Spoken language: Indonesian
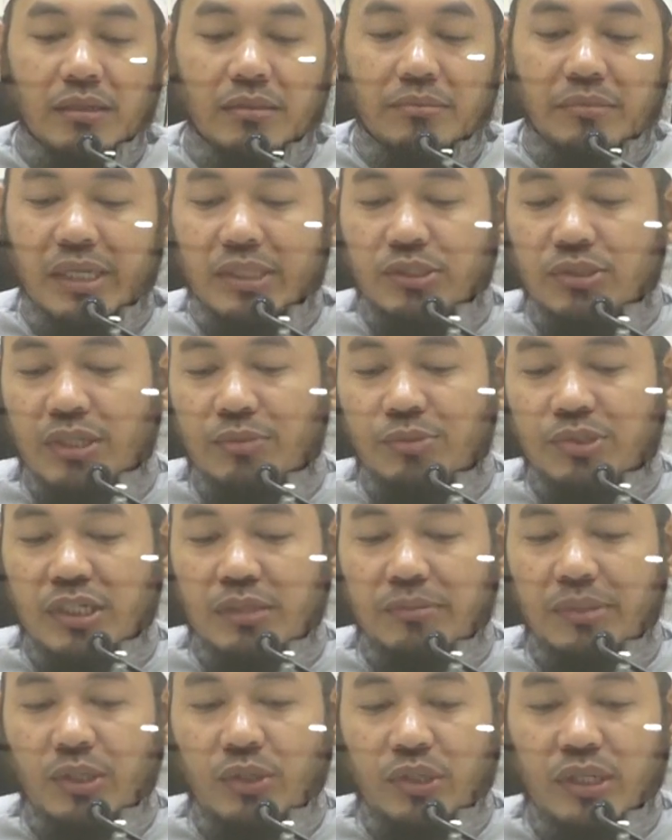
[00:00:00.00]
Masalah
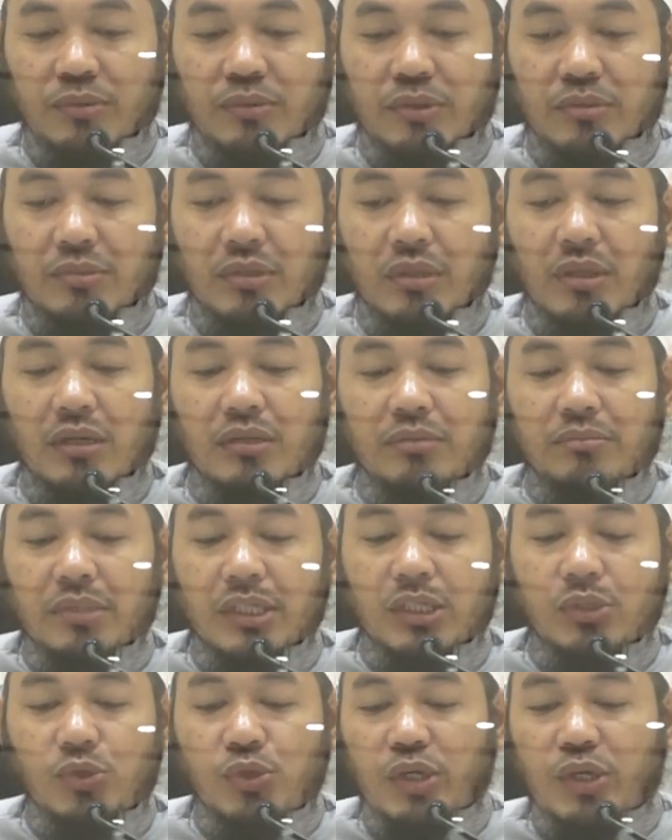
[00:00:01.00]
muslimin rahimakumullah,
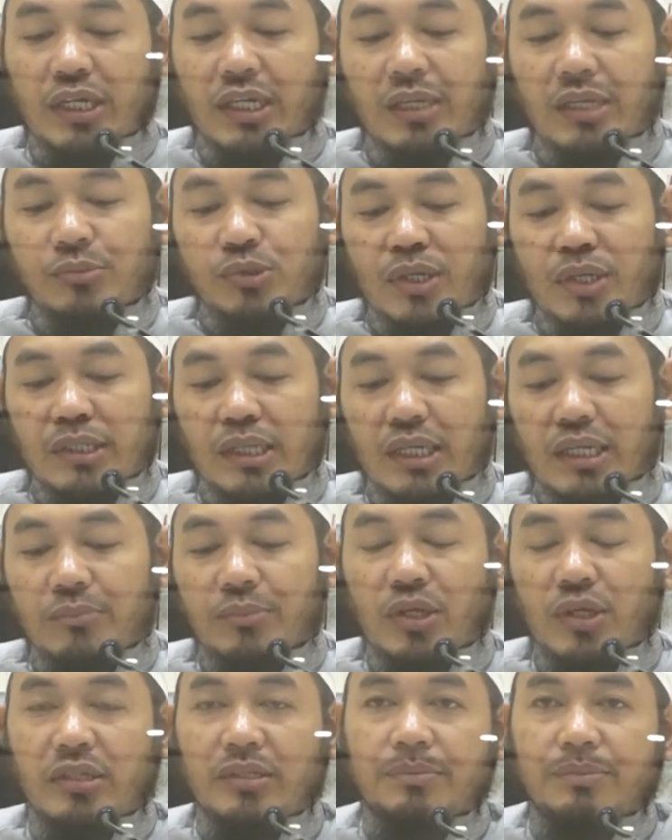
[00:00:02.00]
begitu juga dalam surat Al
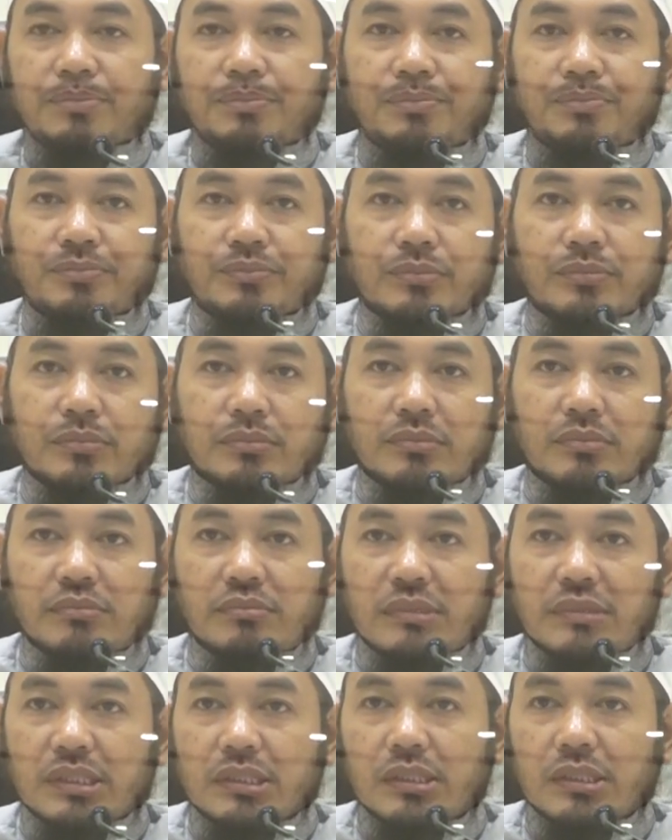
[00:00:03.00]
Imran
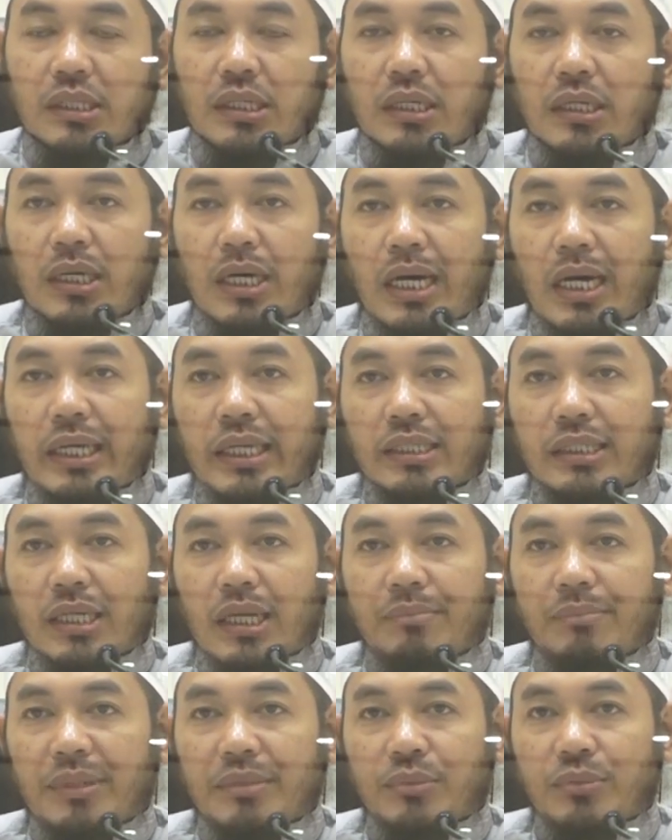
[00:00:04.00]
ayat
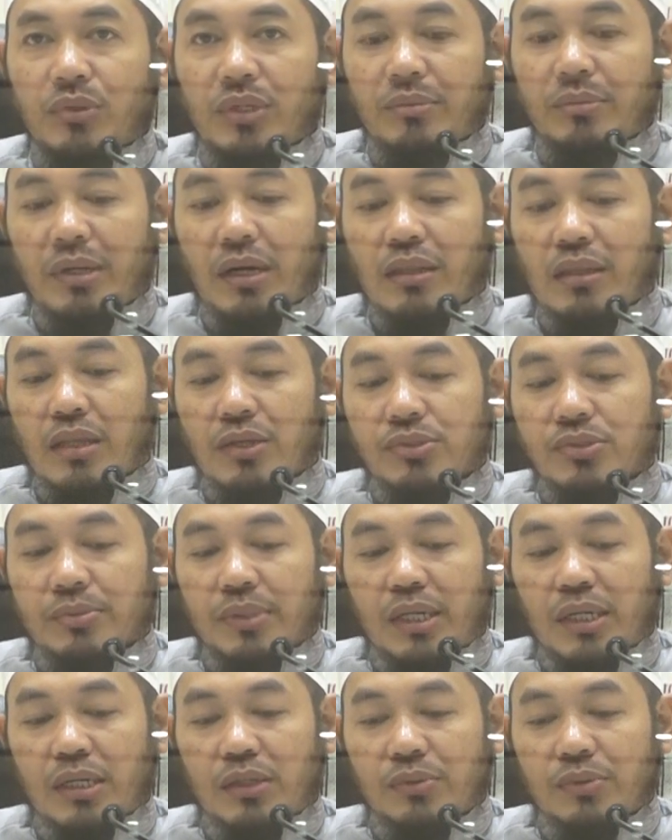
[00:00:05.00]
85 Allah
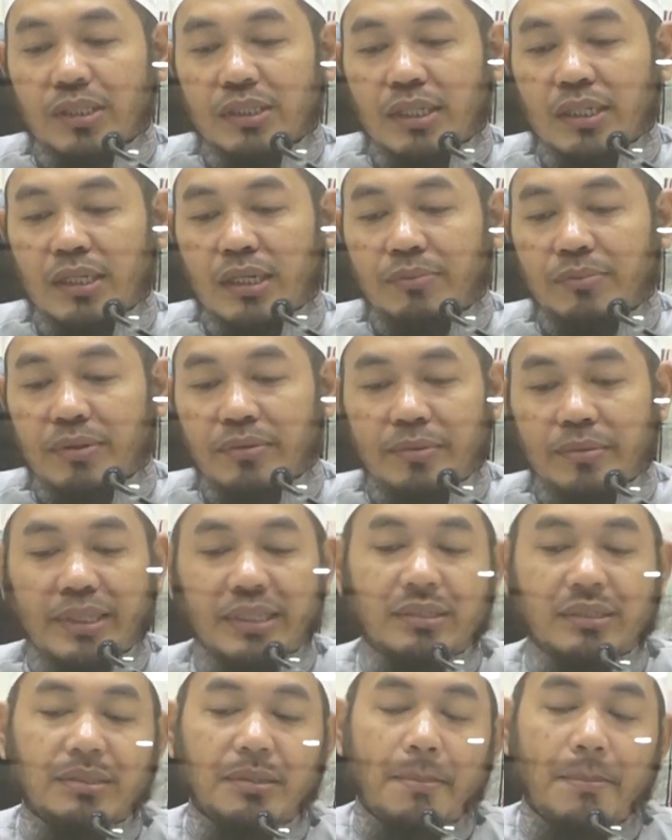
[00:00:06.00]
Subhanahu wa taala
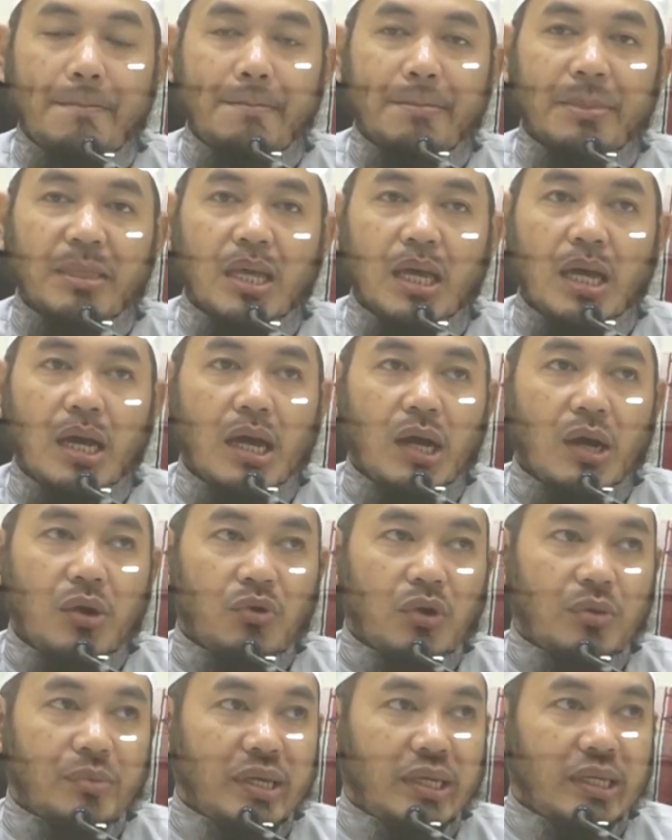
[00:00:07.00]
berfirman
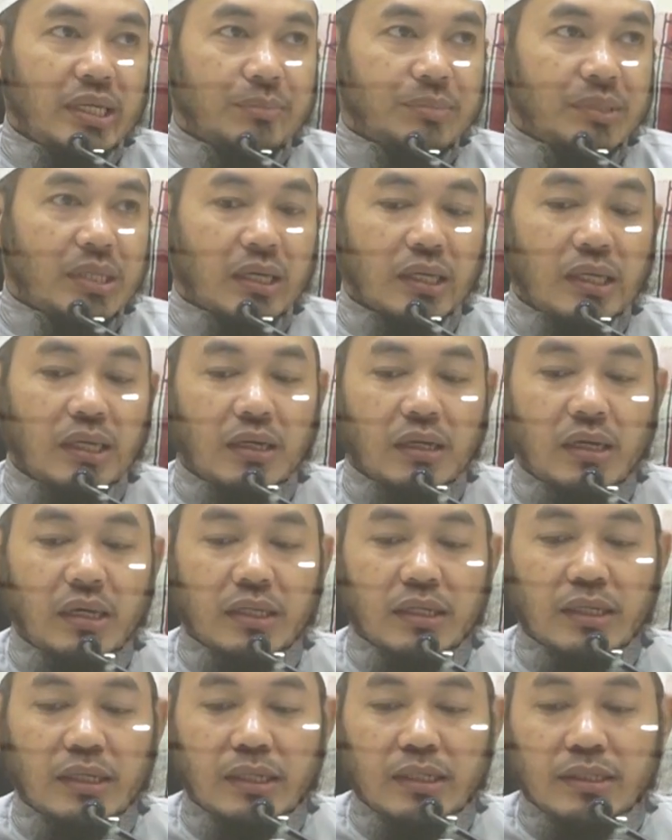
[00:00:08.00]
Wa may yabtaghi
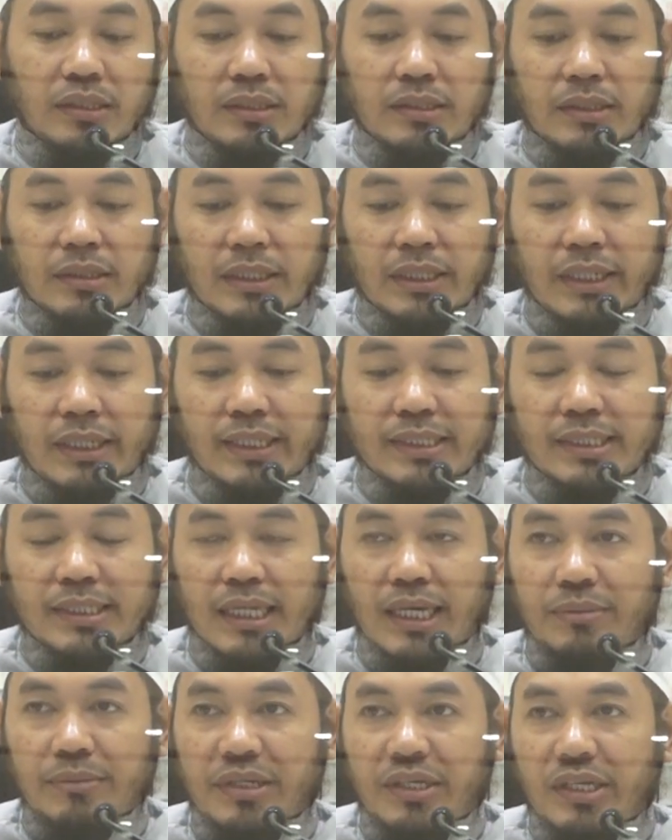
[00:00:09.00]
ghairal
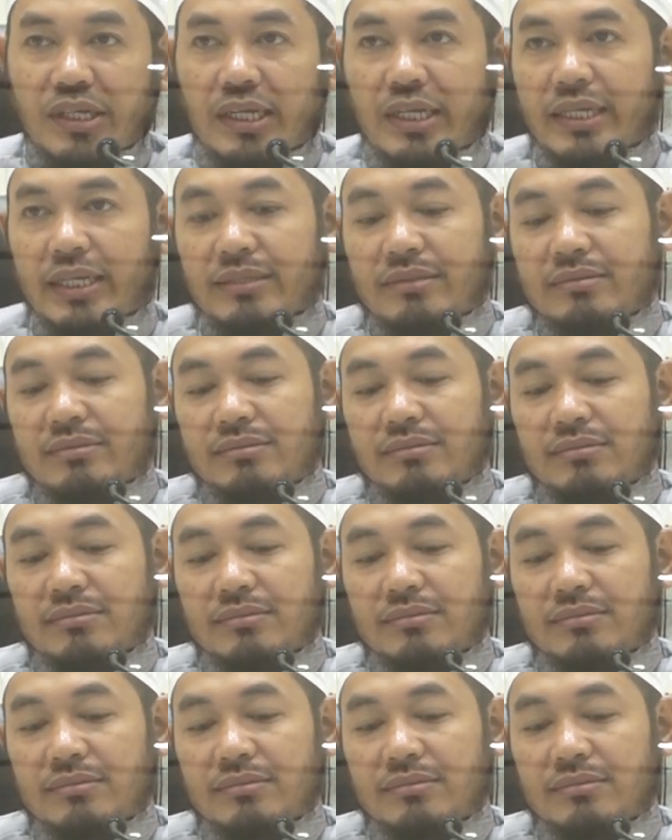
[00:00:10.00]
islami dinan.